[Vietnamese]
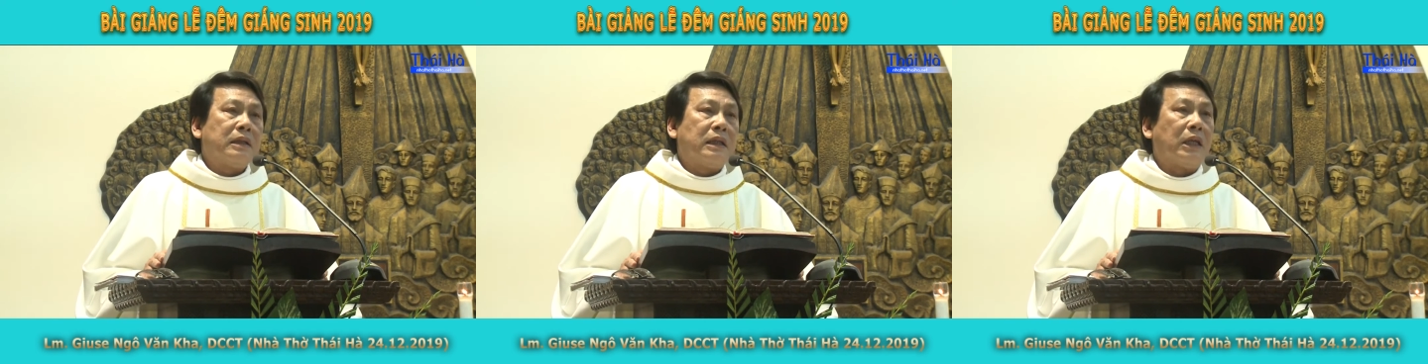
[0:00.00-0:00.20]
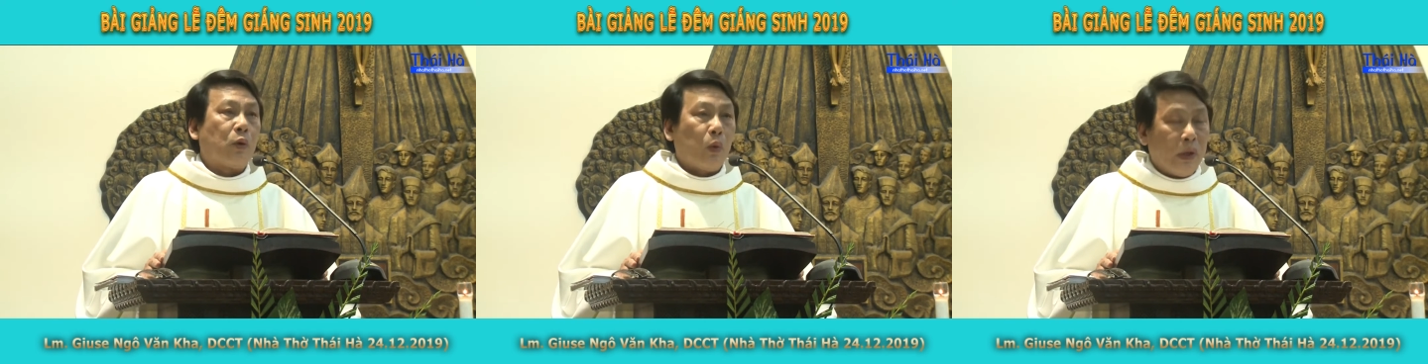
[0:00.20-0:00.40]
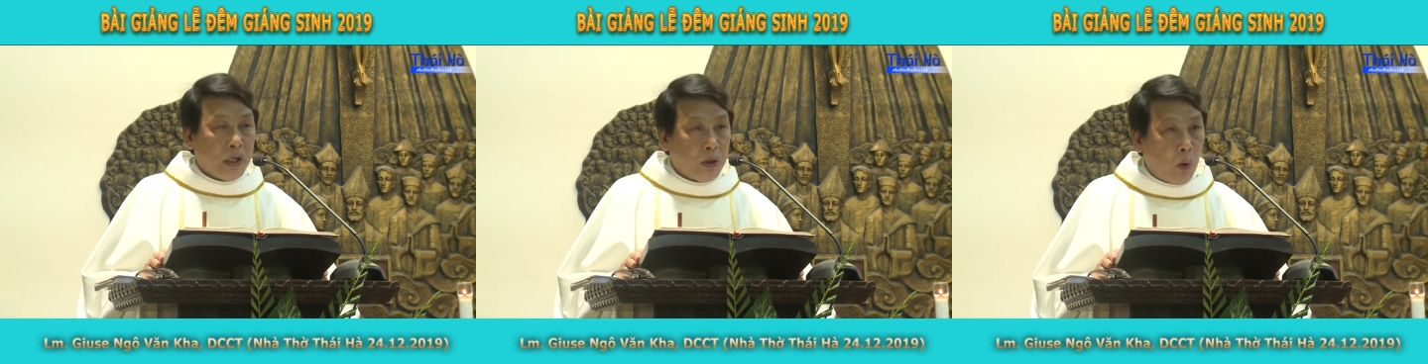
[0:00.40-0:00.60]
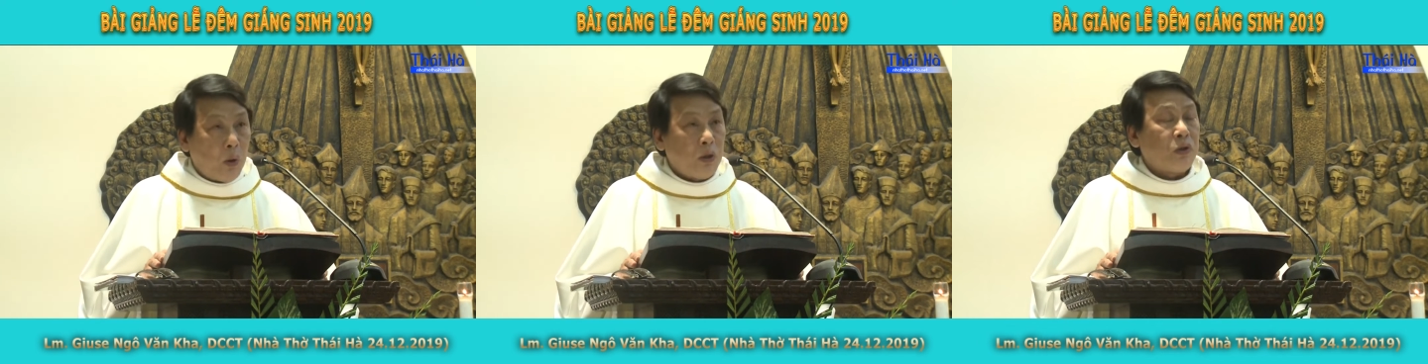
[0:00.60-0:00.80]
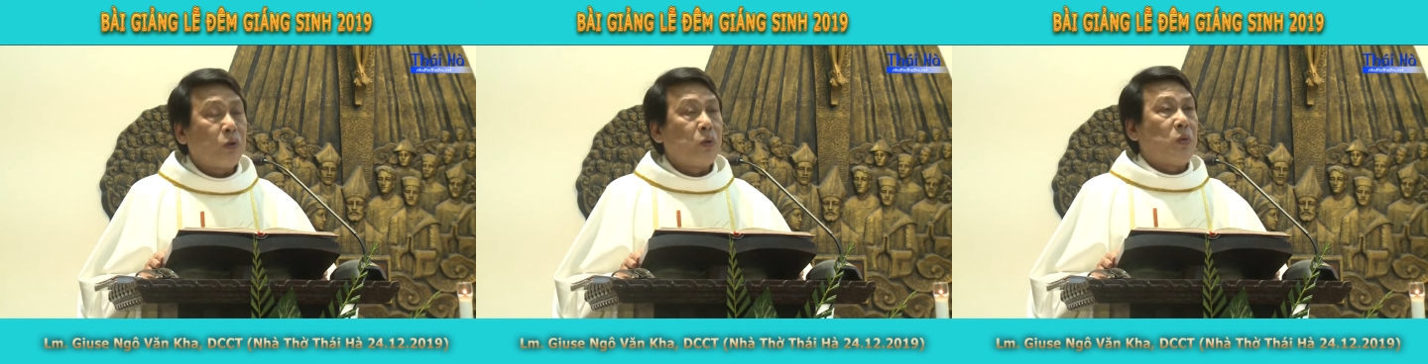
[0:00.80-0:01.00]
thì quỳ
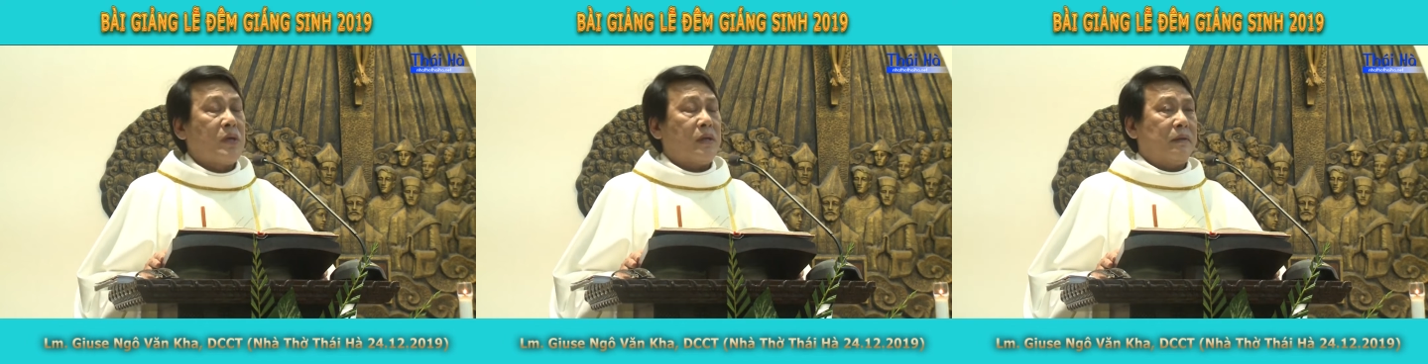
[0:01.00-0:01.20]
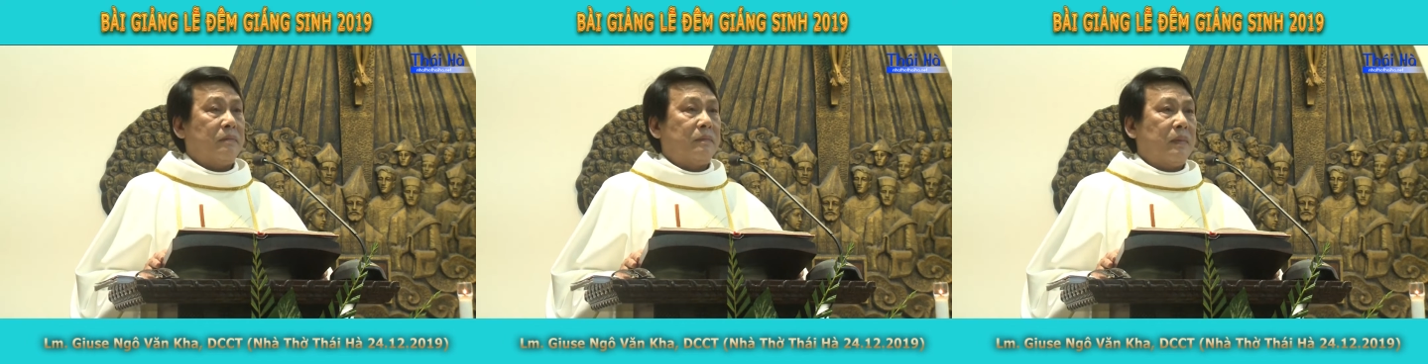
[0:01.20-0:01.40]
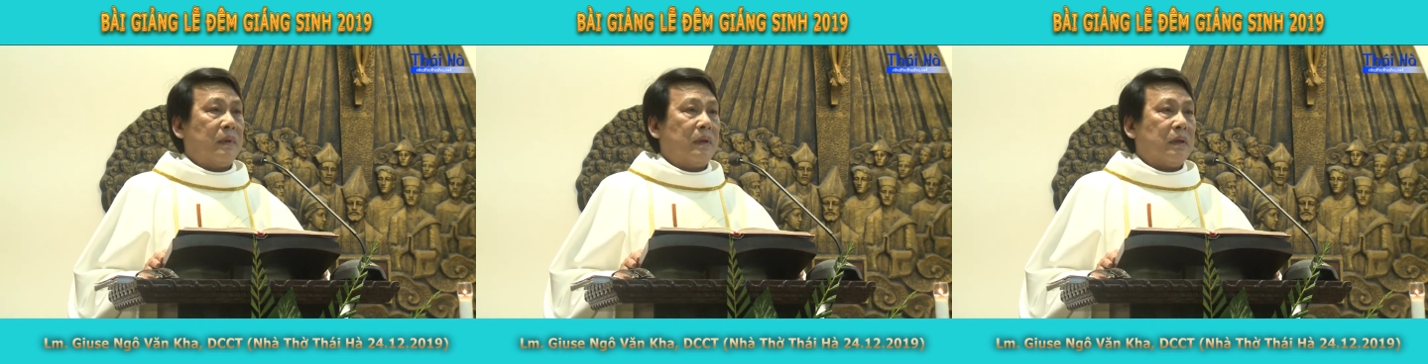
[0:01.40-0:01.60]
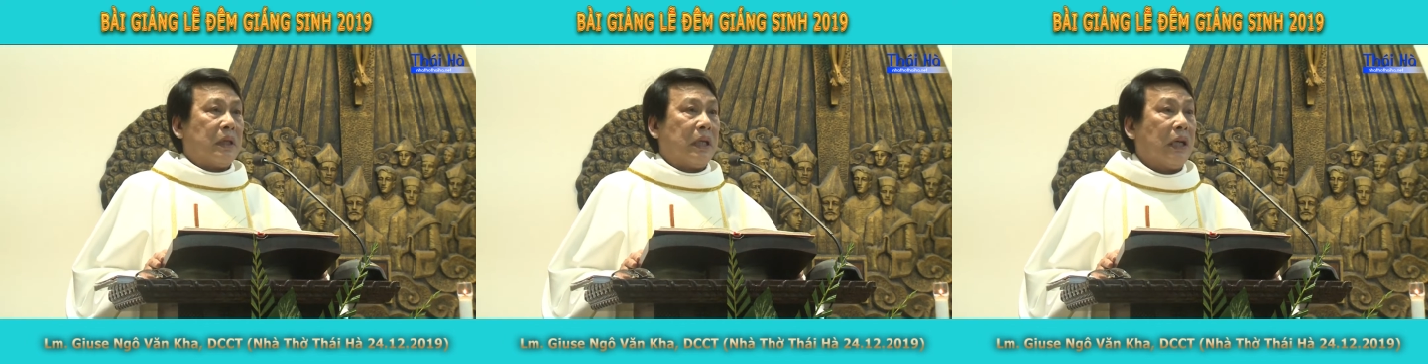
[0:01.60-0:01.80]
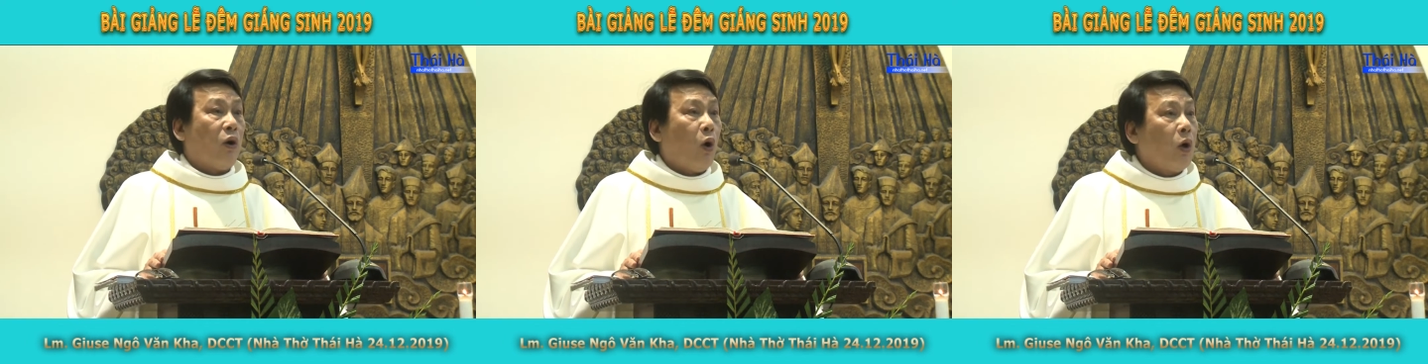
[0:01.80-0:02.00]
gối xuống
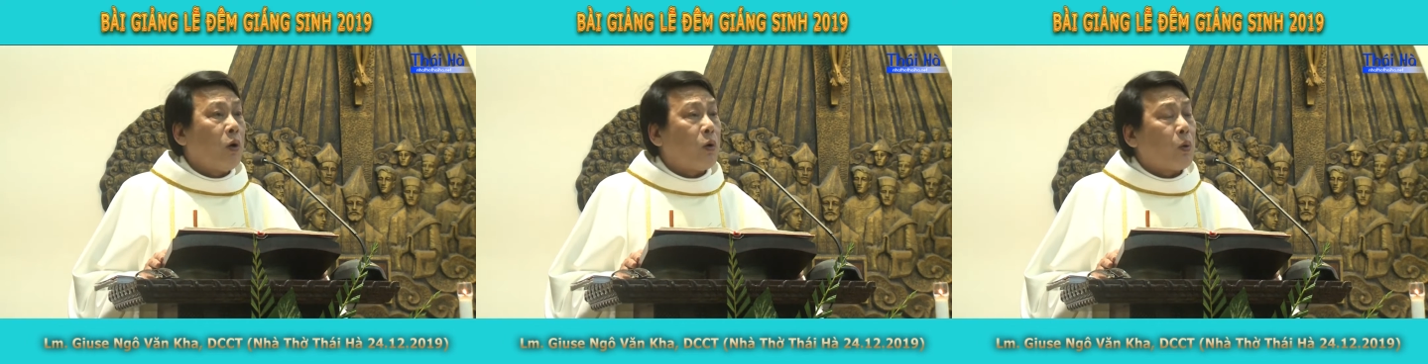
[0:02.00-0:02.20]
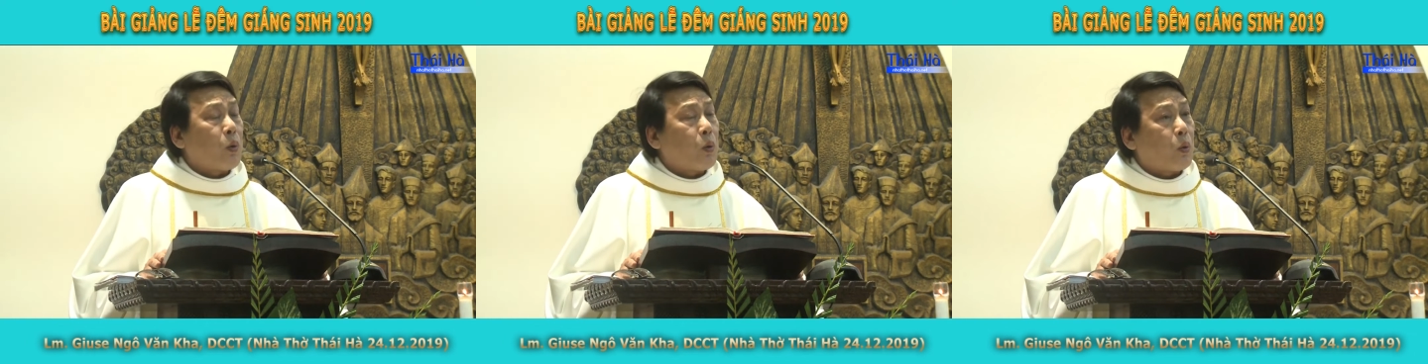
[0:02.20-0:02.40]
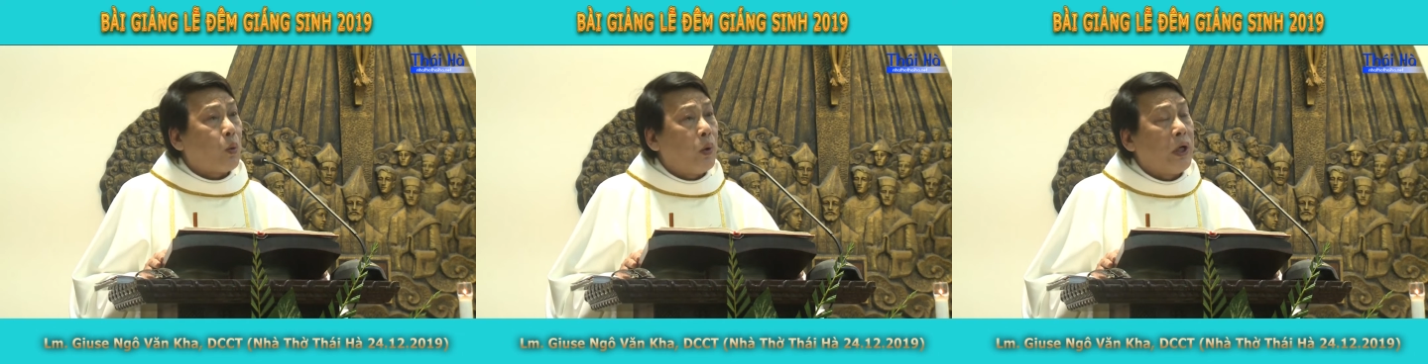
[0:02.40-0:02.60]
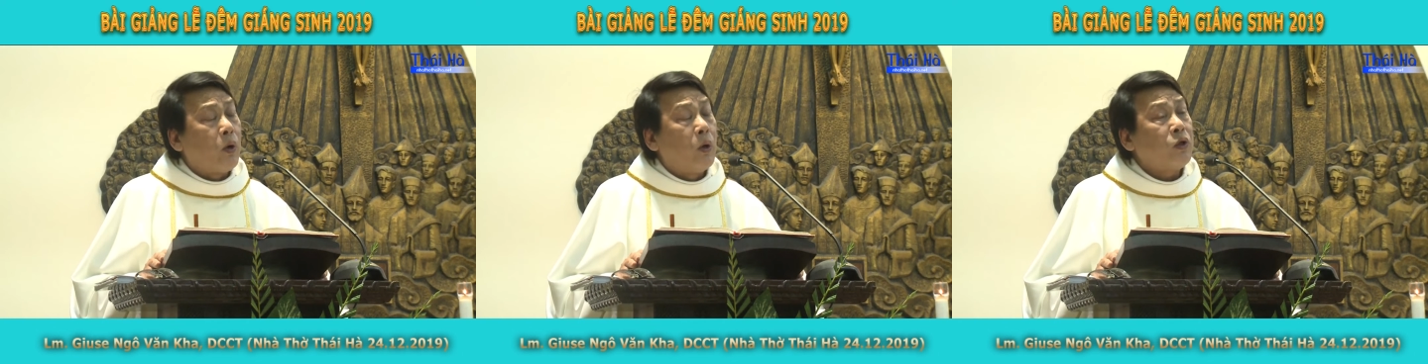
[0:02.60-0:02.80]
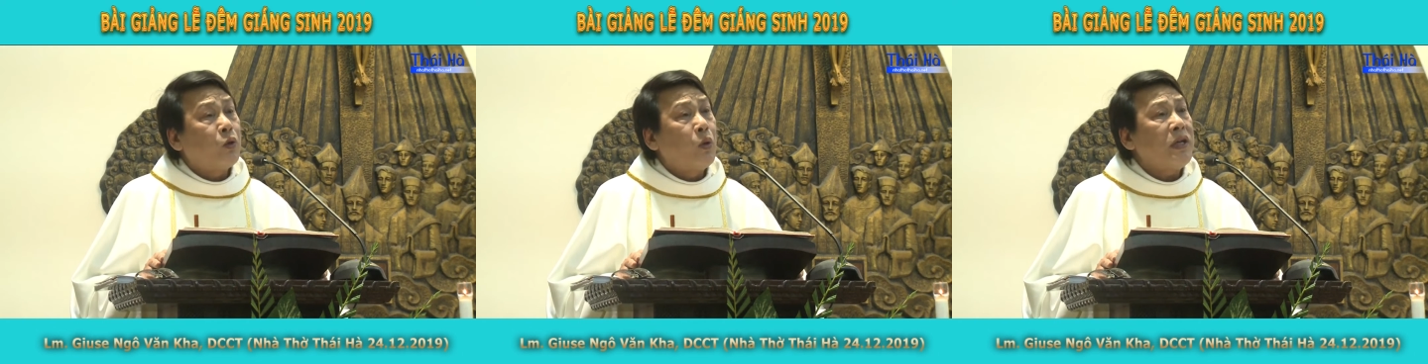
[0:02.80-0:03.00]
thì ngồi quỳ
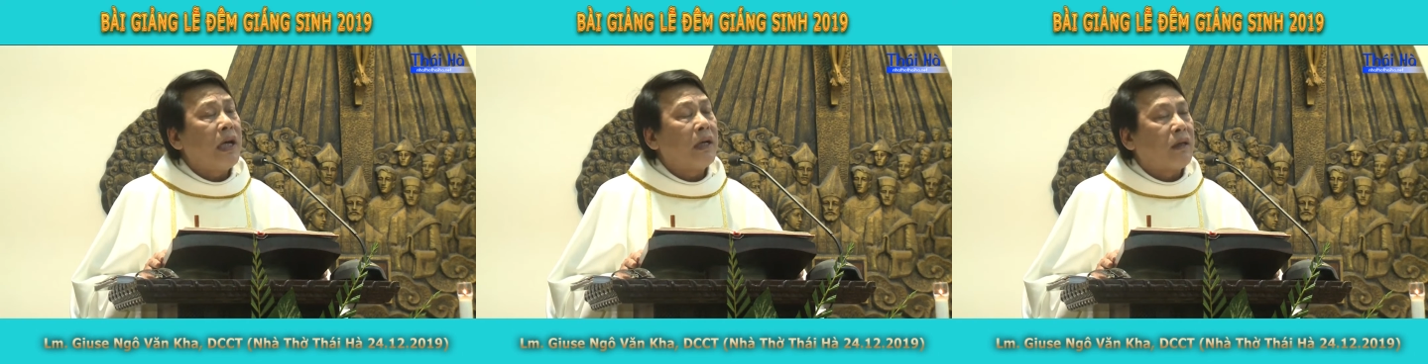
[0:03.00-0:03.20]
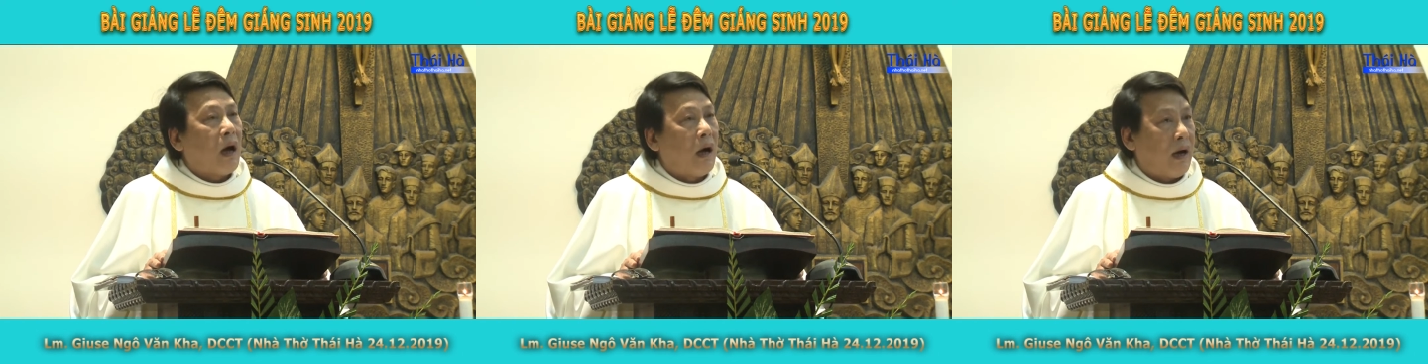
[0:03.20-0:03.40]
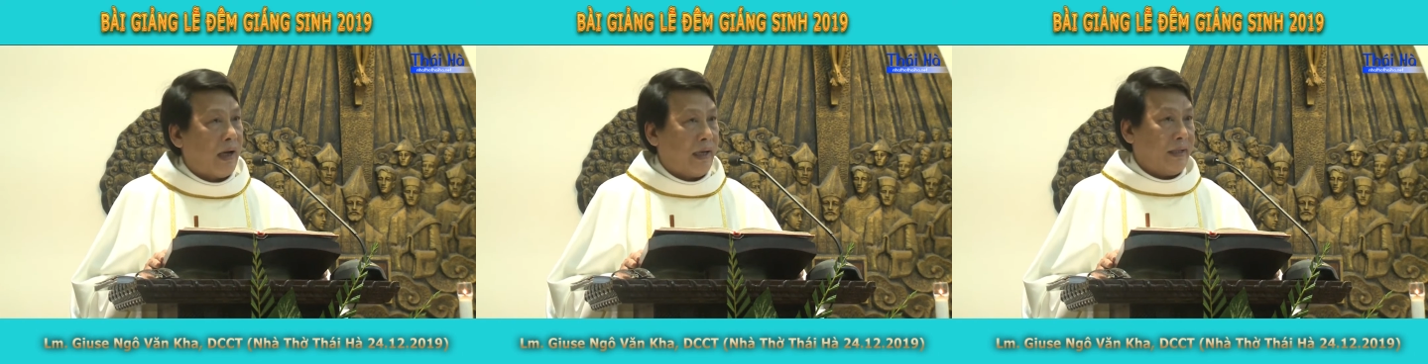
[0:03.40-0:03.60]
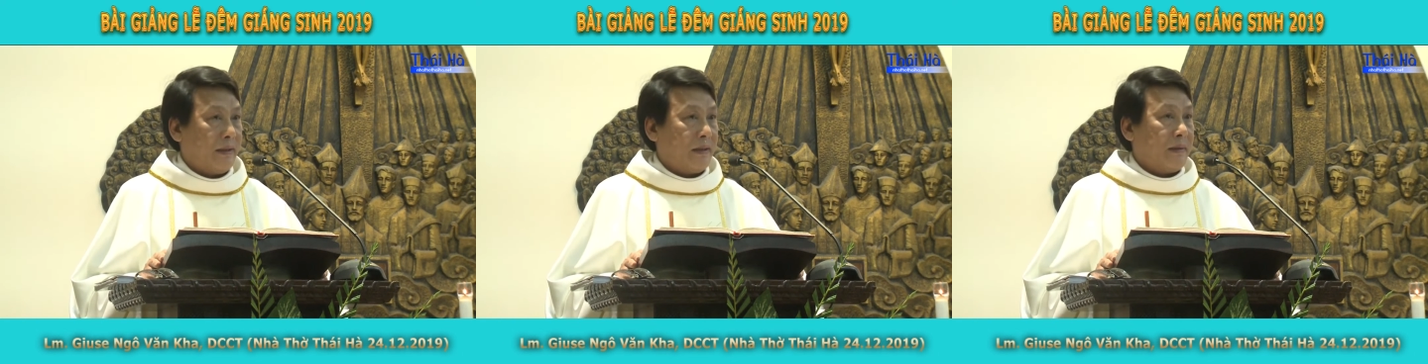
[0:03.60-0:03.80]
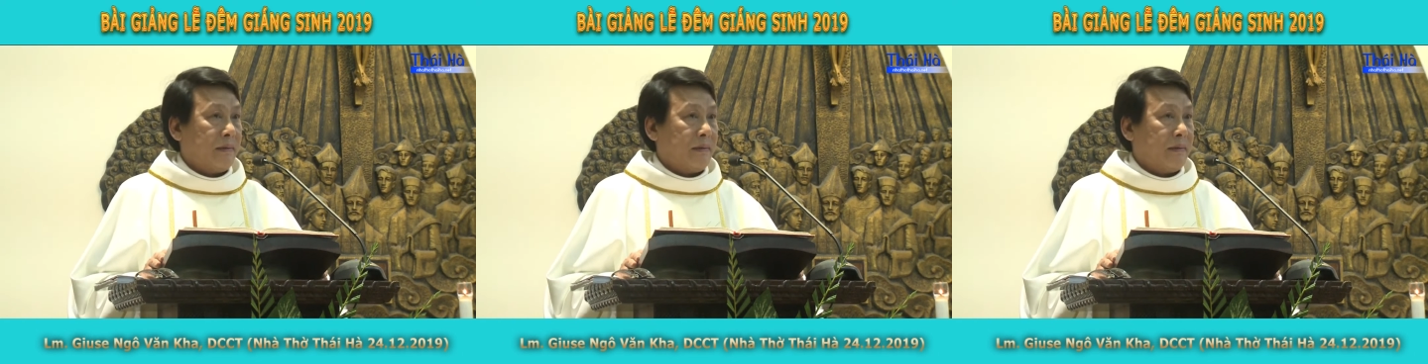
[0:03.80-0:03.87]
gối xuống để thờ lạy